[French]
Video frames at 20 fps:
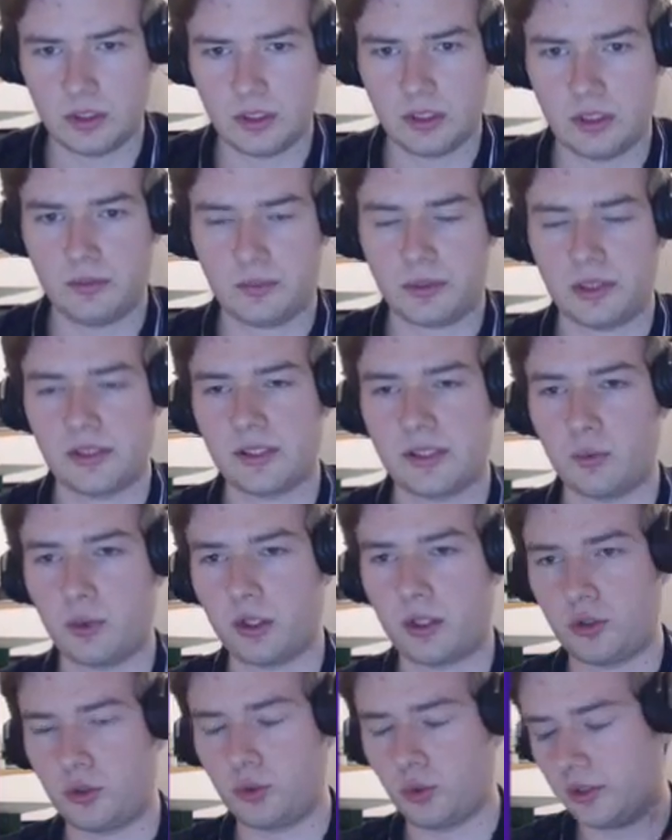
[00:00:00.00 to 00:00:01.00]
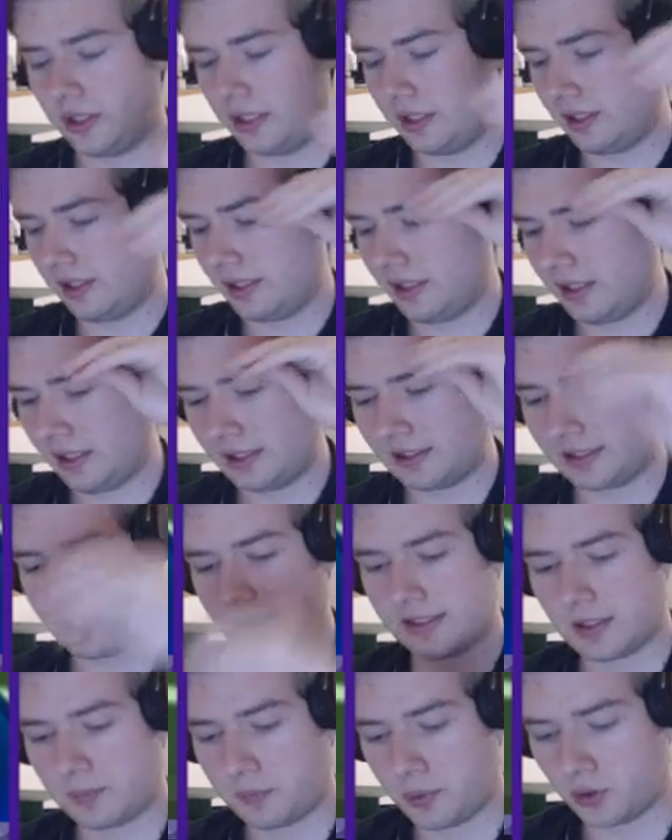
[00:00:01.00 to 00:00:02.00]
Prise à le dos est très
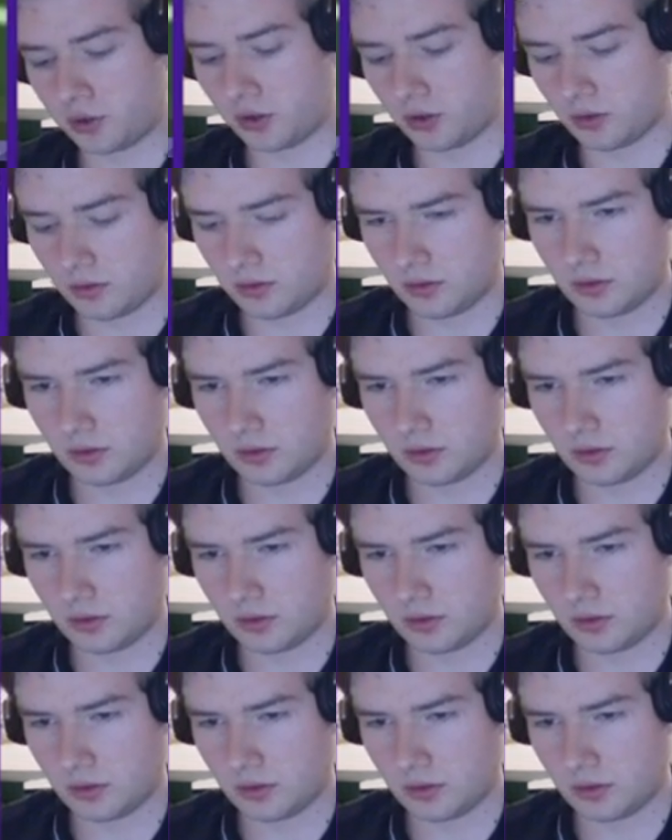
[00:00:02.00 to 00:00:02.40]
important